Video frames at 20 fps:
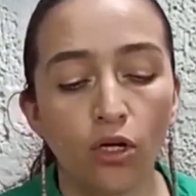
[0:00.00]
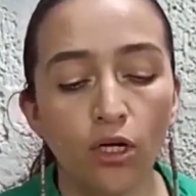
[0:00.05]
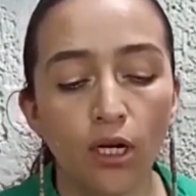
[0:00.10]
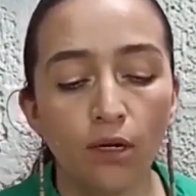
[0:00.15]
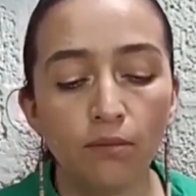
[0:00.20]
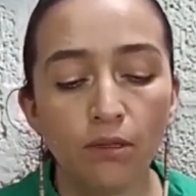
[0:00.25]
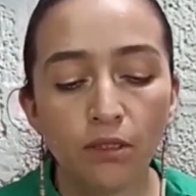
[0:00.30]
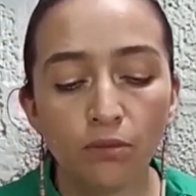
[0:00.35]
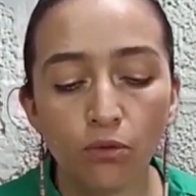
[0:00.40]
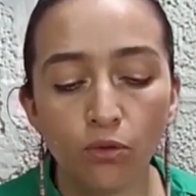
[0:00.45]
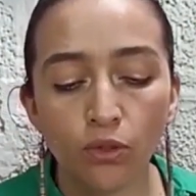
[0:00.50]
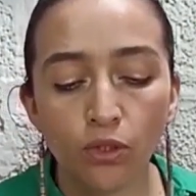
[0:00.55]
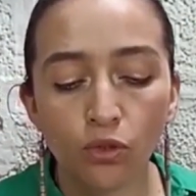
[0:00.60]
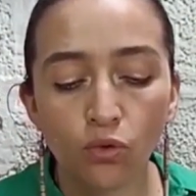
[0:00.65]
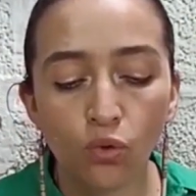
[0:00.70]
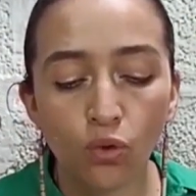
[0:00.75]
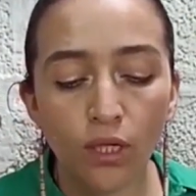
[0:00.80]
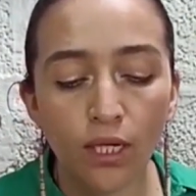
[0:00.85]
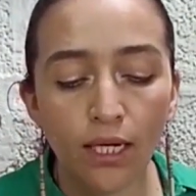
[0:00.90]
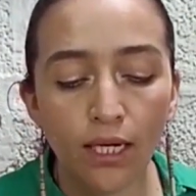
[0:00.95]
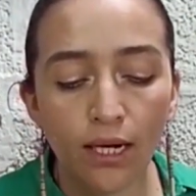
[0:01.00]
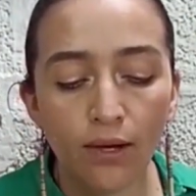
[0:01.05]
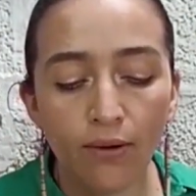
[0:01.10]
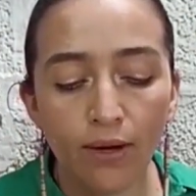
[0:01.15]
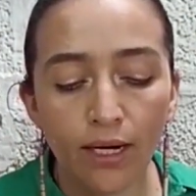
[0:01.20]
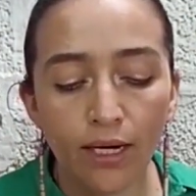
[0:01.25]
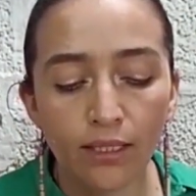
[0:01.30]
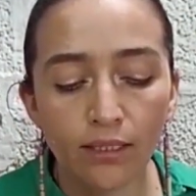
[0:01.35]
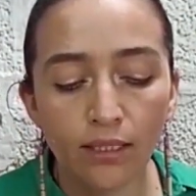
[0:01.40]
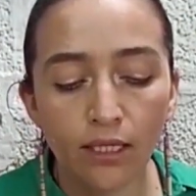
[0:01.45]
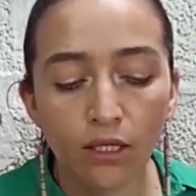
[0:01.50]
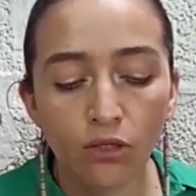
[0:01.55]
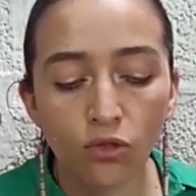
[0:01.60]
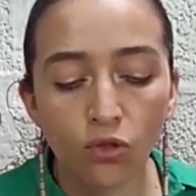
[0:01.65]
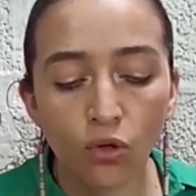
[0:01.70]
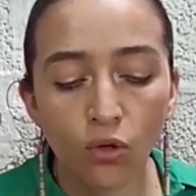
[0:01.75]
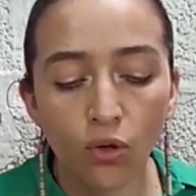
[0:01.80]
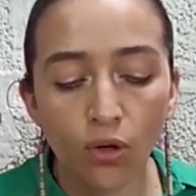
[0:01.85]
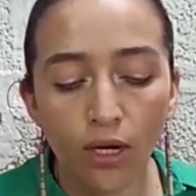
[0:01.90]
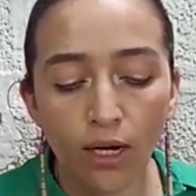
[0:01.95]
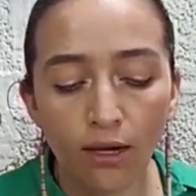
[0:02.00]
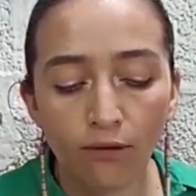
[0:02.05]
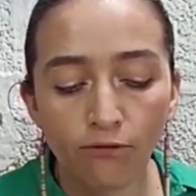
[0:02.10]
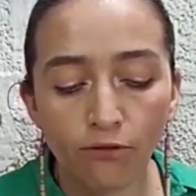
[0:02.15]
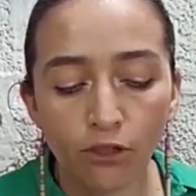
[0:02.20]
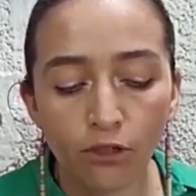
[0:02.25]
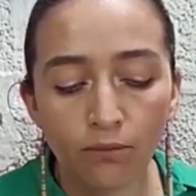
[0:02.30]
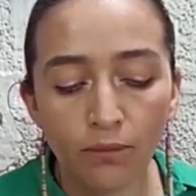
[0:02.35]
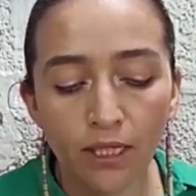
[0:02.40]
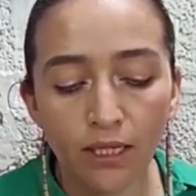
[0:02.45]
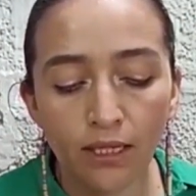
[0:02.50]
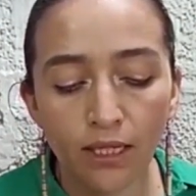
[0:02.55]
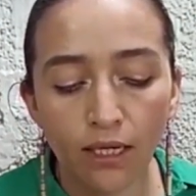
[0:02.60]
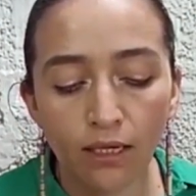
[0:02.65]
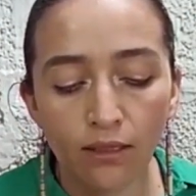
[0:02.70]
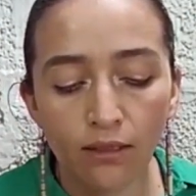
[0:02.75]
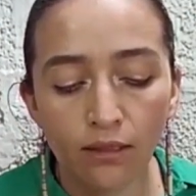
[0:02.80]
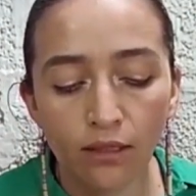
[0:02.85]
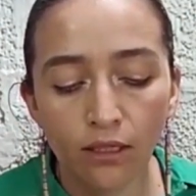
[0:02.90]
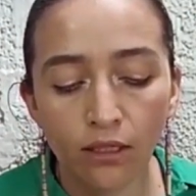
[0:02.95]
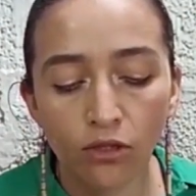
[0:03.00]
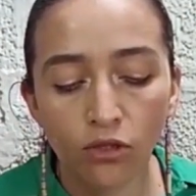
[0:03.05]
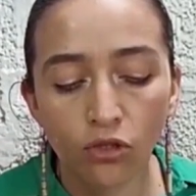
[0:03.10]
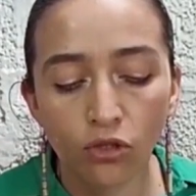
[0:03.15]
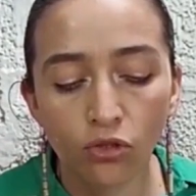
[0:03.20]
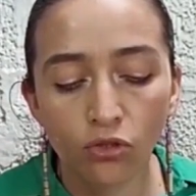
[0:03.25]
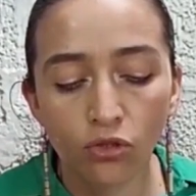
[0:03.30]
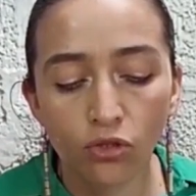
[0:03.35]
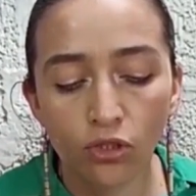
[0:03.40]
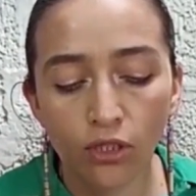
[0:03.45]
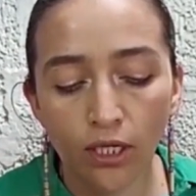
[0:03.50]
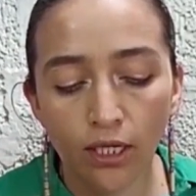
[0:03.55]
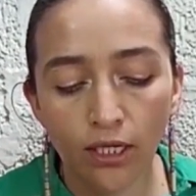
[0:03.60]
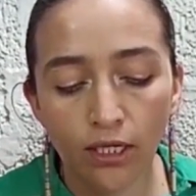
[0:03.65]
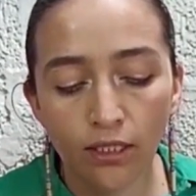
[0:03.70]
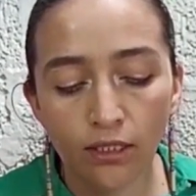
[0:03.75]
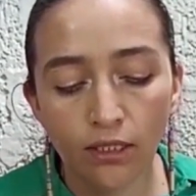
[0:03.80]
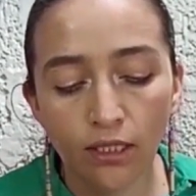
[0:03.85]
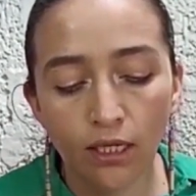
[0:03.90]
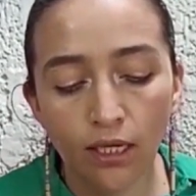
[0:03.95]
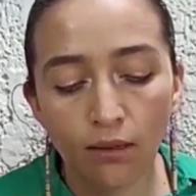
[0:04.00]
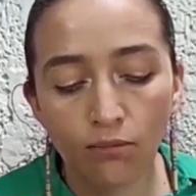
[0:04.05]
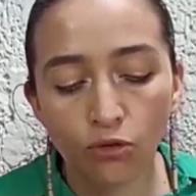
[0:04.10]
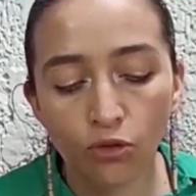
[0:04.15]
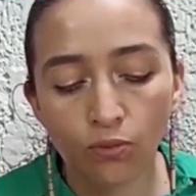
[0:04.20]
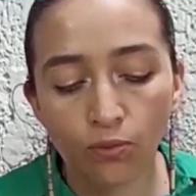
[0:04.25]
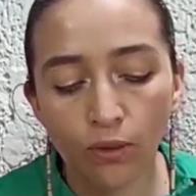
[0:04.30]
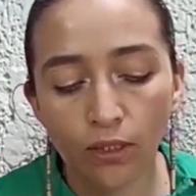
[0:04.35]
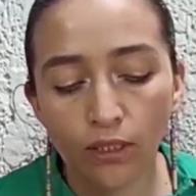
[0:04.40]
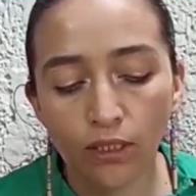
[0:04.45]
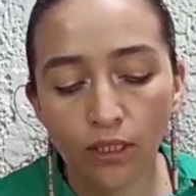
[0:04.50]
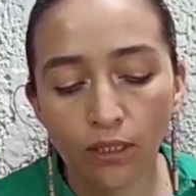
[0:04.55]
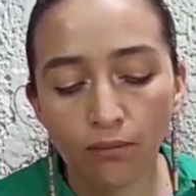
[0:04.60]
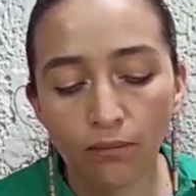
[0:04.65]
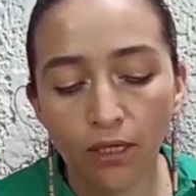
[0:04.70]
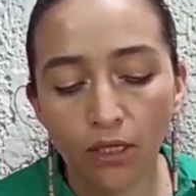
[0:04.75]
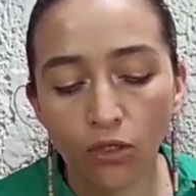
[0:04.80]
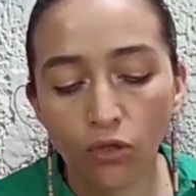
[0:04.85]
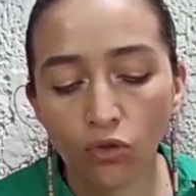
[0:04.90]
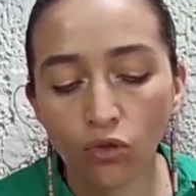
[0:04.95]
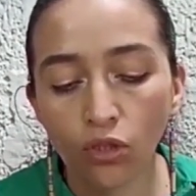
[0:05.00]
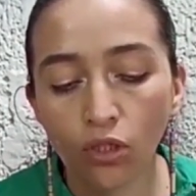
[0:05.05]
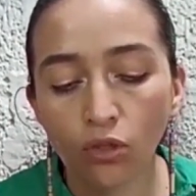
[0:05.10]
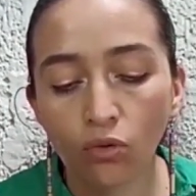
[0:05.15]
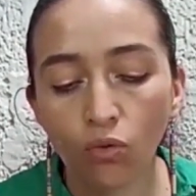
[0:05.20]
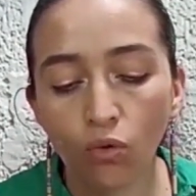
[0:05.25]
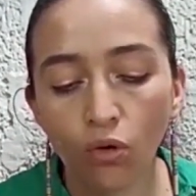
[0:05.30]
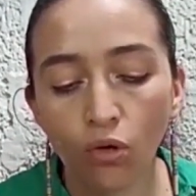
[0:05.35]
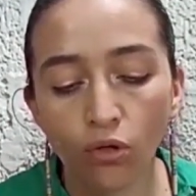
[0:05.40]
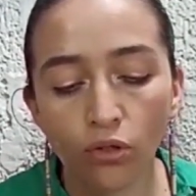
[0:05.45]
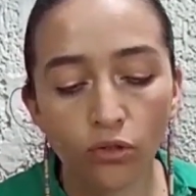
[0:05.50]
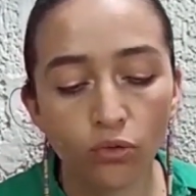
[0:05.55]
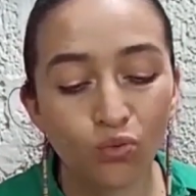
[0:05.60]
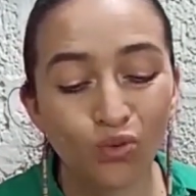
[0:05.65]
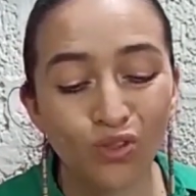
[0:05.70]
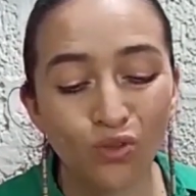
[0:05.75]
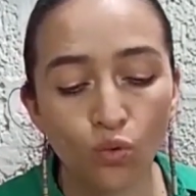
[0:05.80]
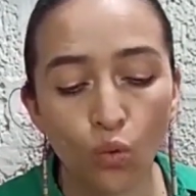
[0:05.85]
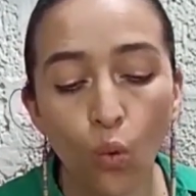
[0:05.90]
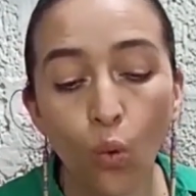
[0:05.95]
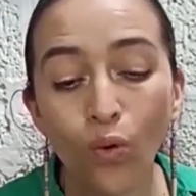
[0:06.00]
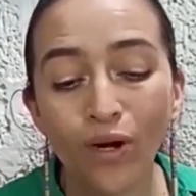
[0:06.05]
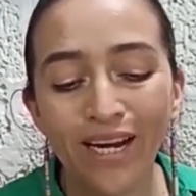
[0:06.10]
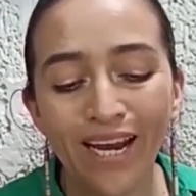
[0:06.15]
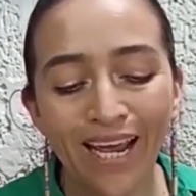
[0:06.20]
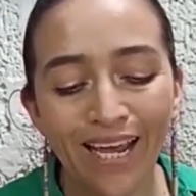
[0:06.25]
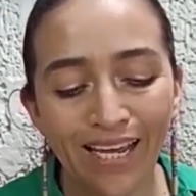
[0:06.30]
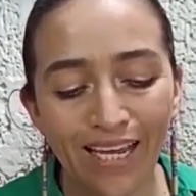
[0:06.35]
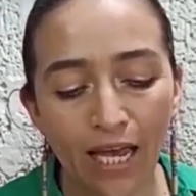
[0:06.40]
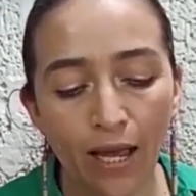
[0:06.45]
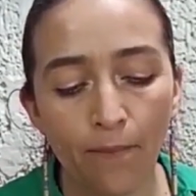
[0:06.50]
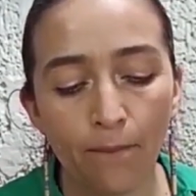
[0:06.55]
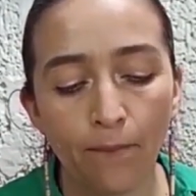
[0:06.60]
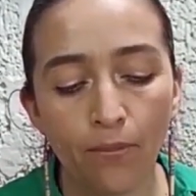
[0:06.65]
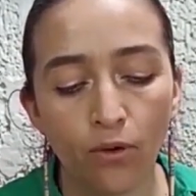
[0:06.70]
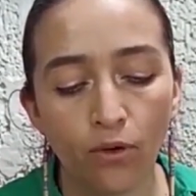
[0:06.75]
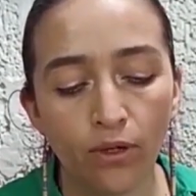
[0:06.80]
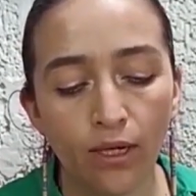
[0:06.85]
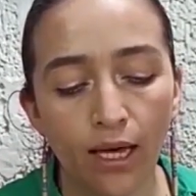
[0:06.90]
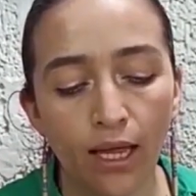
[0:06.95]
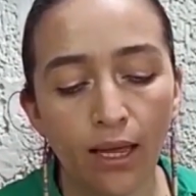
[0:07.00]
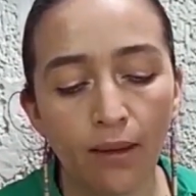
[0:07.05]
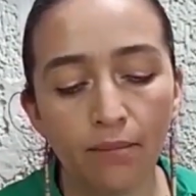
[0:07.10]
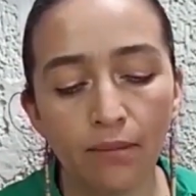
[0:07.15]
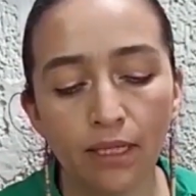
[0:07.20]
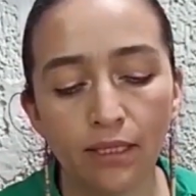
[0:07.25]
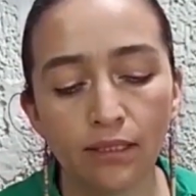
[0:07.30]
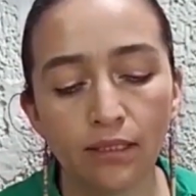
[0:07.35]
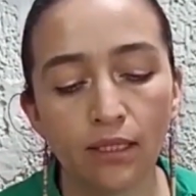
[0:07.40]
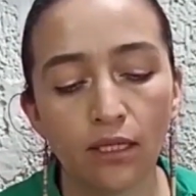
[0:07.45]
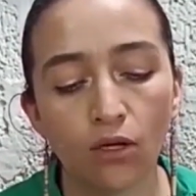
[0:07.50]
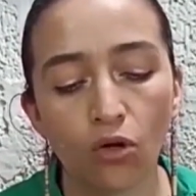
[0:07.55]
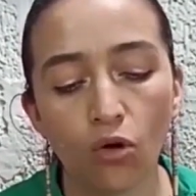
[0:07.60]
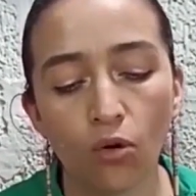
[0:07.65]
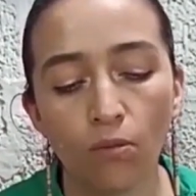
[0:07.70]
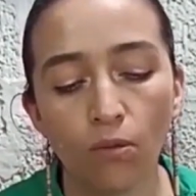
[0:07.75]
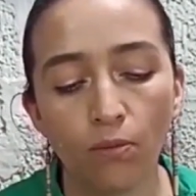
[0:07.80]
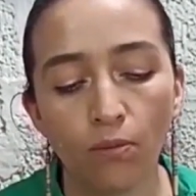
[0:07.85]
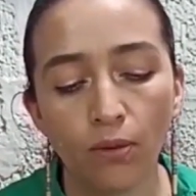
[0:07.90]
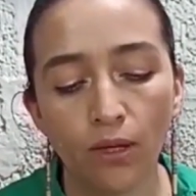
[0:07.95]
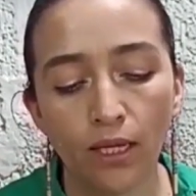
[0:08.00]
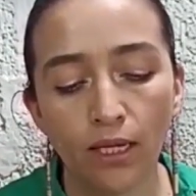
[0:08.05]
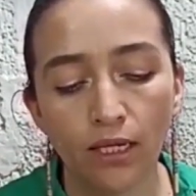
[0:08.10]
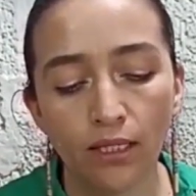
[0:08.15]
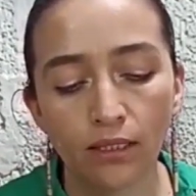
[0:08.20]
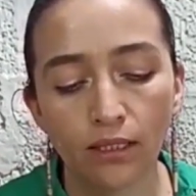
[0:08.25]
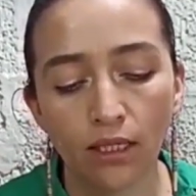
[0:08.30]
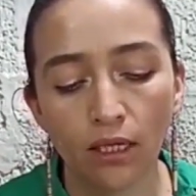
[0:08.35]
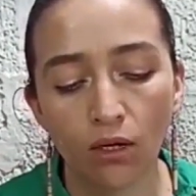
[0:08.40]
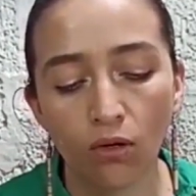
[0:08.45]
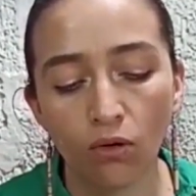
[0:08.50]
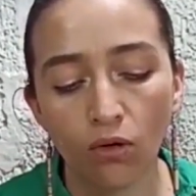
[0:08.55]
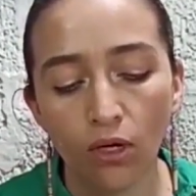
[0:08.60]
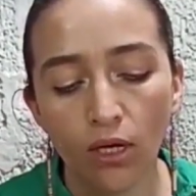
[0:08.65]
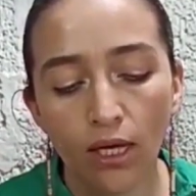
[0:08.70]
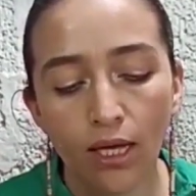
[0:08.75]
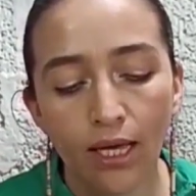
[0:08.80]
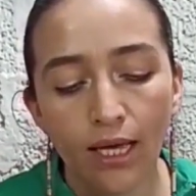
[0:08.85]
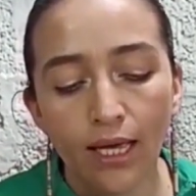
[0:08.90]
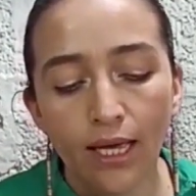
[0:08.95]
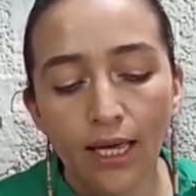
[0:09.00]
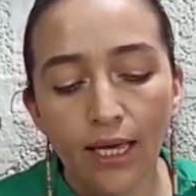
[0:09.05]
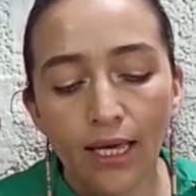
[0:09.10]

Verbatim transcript: con el mismo bisturí le van haciendo la formita, entonces digamos puede ser medio círculo, esto es un ejemplo nada más de cómo pueden hacerlo,